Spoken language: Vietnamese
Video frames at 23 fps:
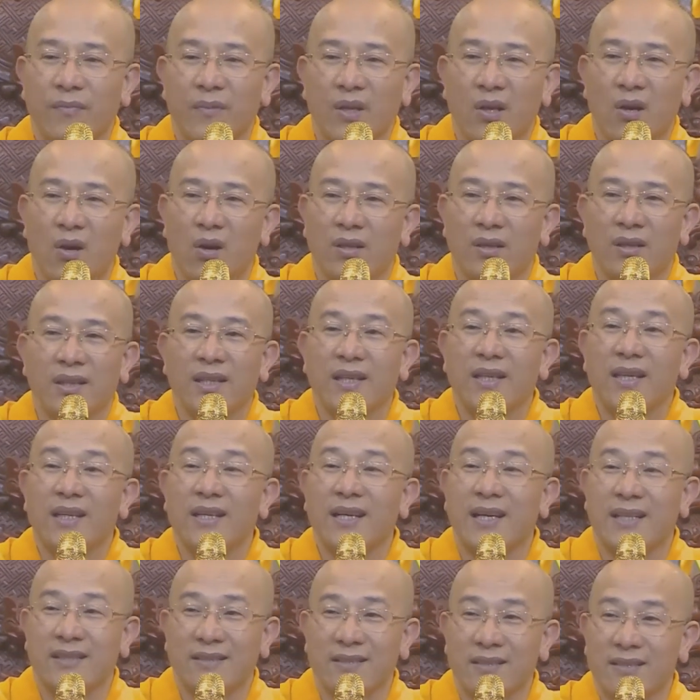Họ được đi đến
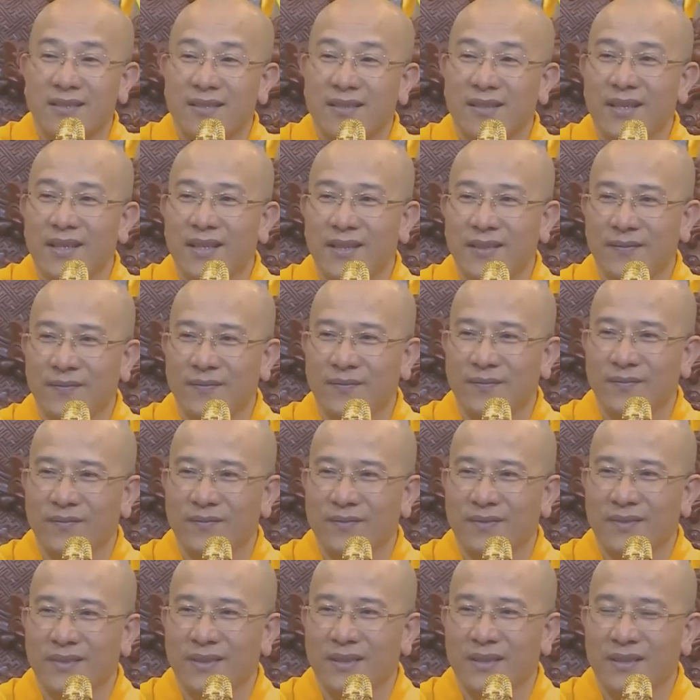cảnh giới chư thiên,
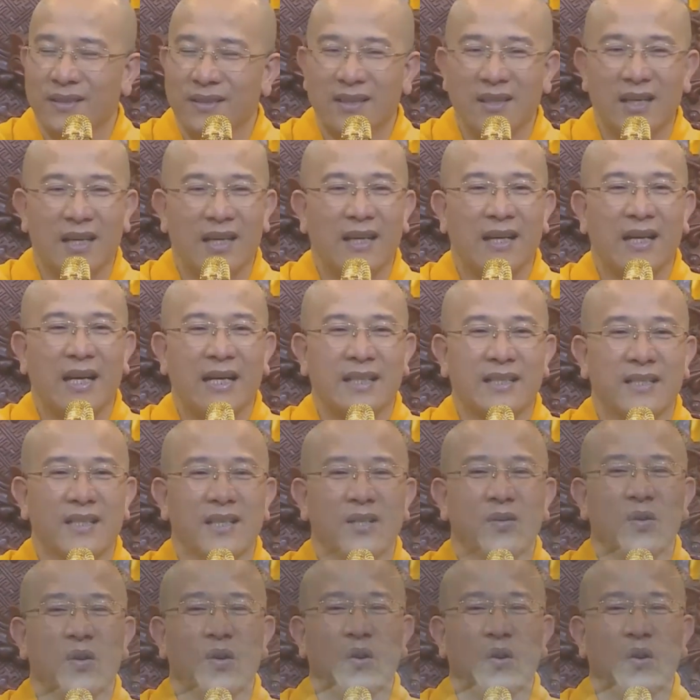tức là cảnh giới của